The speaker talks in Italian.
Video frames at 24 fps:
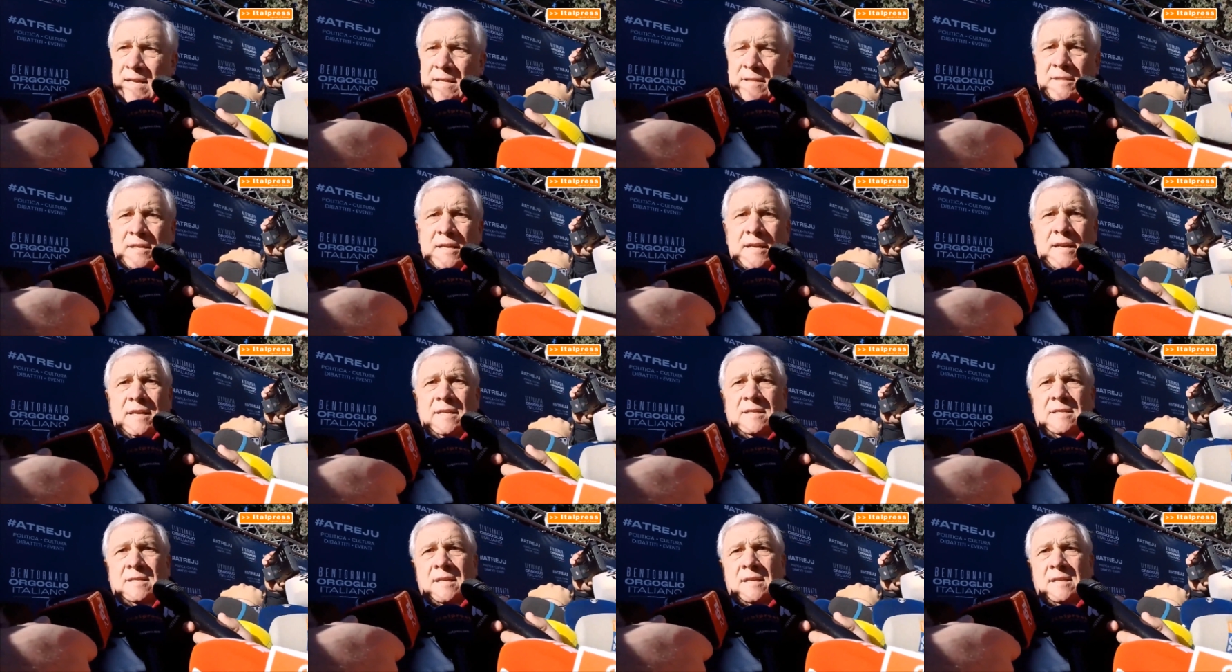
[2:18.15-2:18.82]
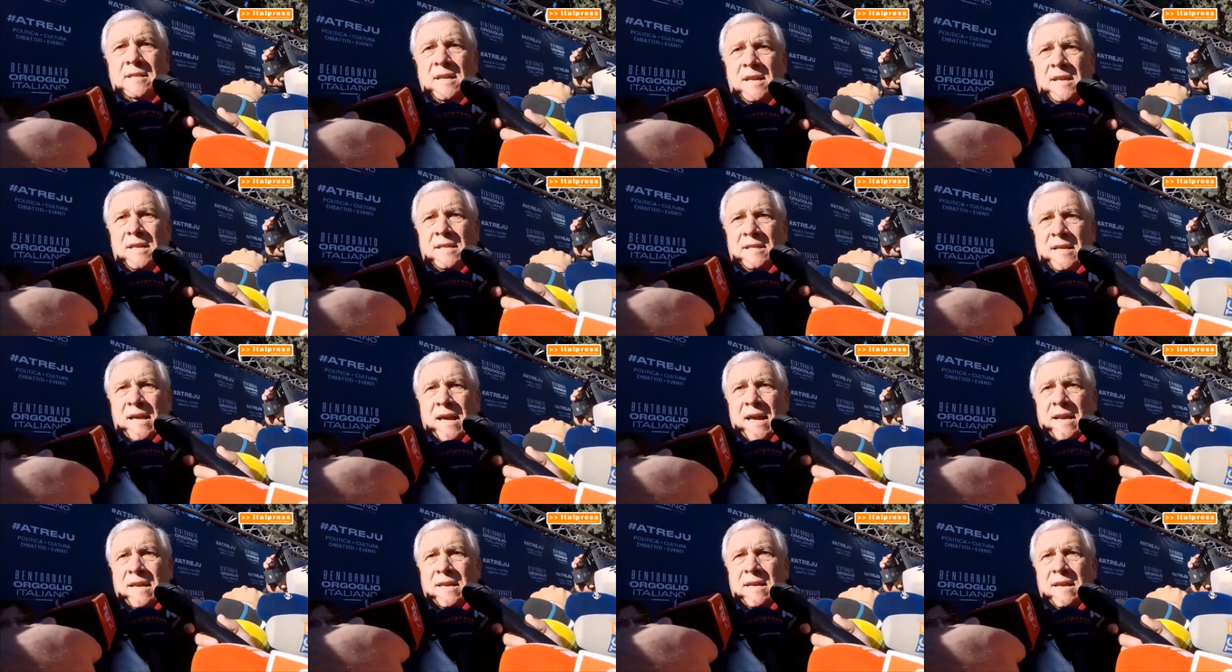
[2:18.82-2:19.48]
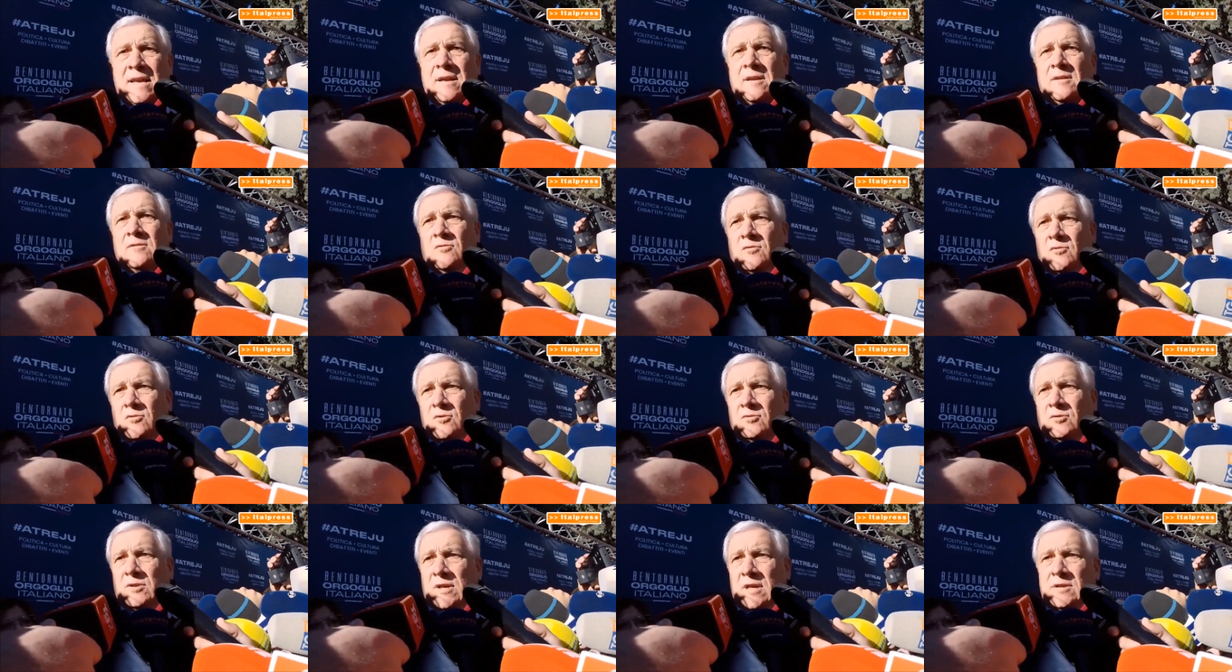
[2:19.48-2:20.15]
l'interesse dell'Italia
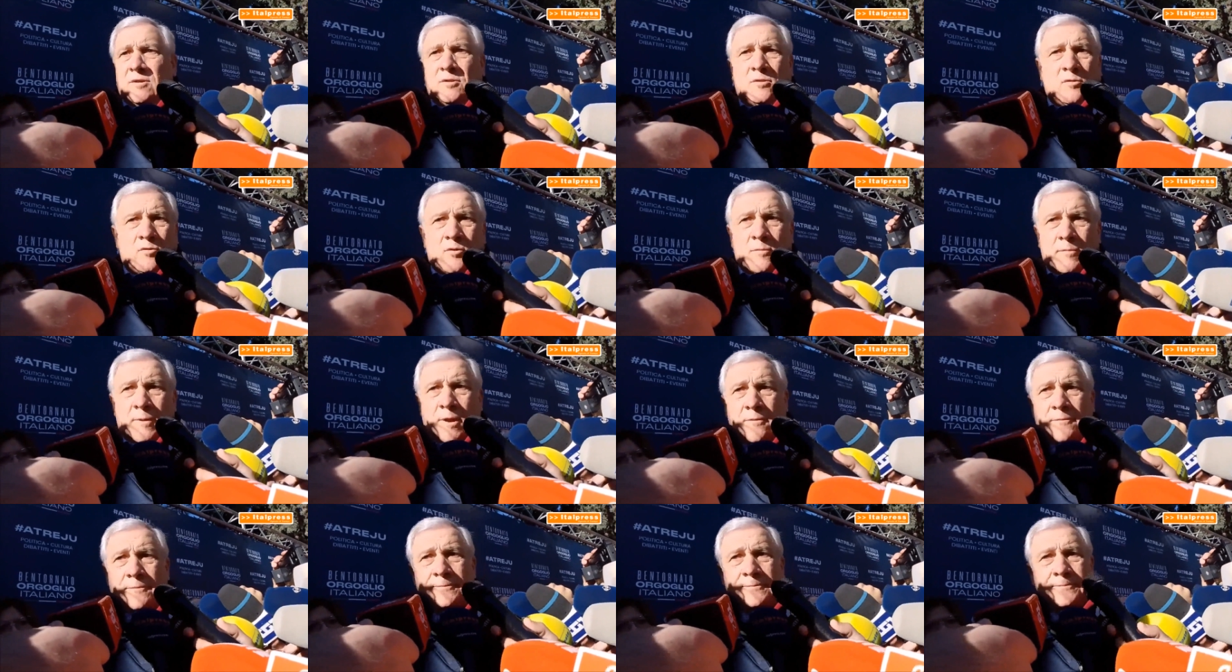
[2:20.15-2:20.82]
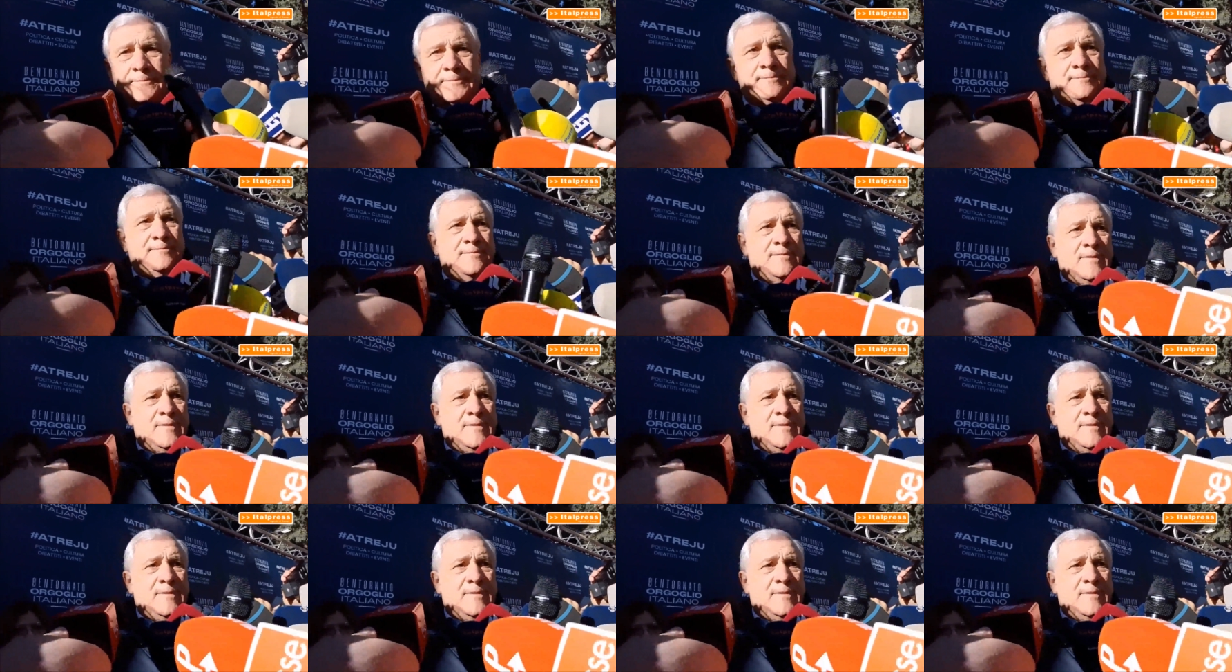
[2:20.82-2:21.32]
in un contesto europeo.